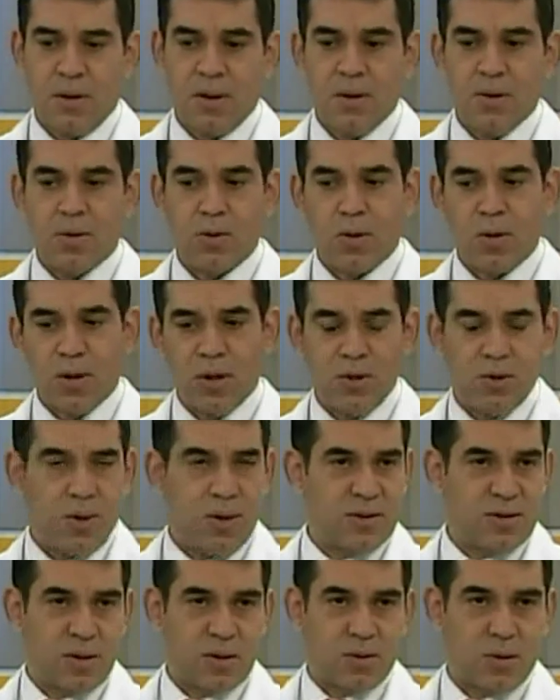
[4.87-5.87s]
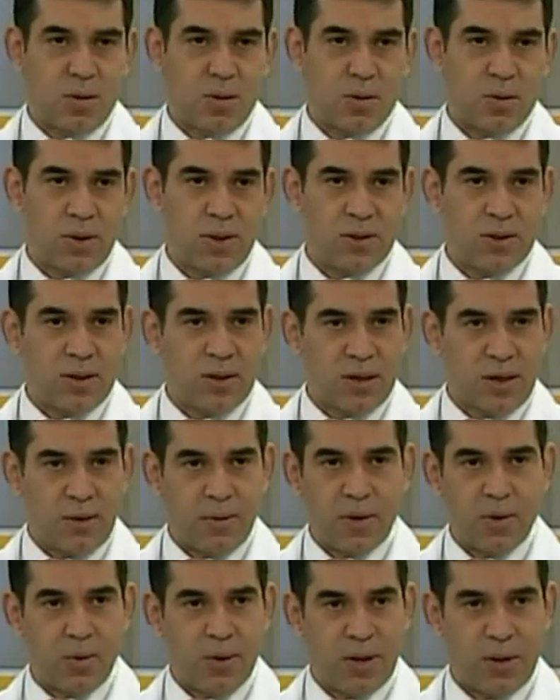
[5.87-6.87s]
Y uno de ellos es el sector que tiene
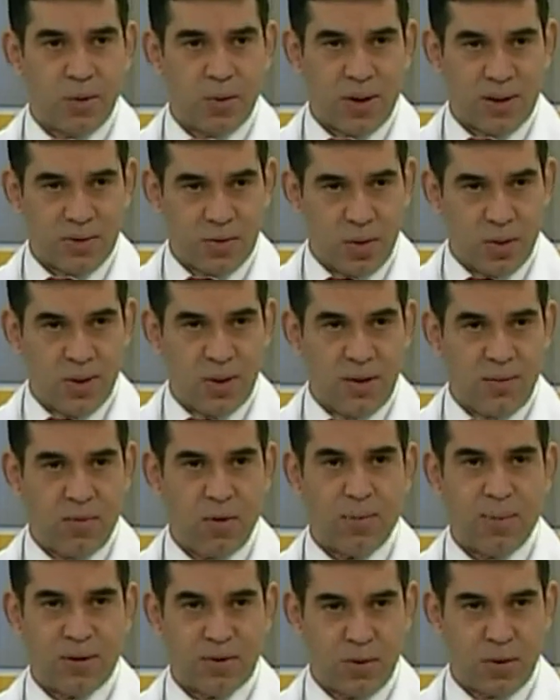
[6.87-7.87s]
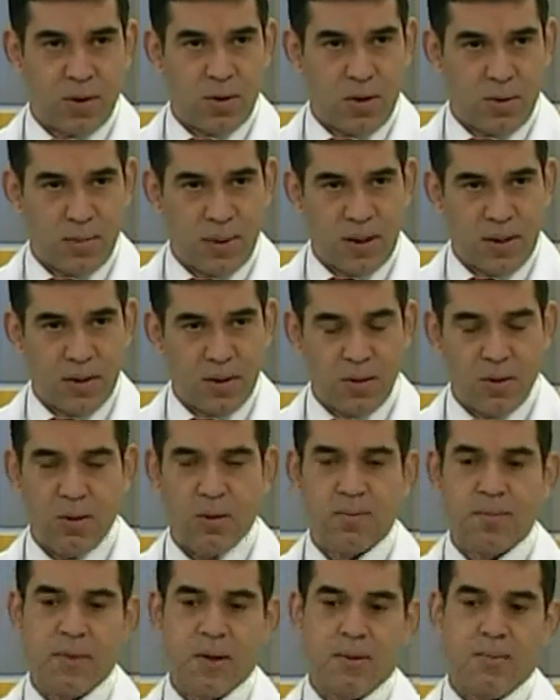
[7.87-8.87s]
que ver con la educación y la formación de los
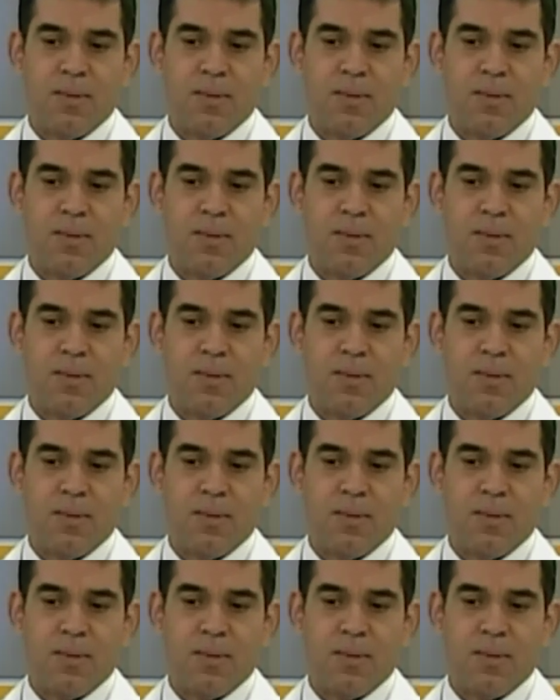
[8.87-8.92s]
médicos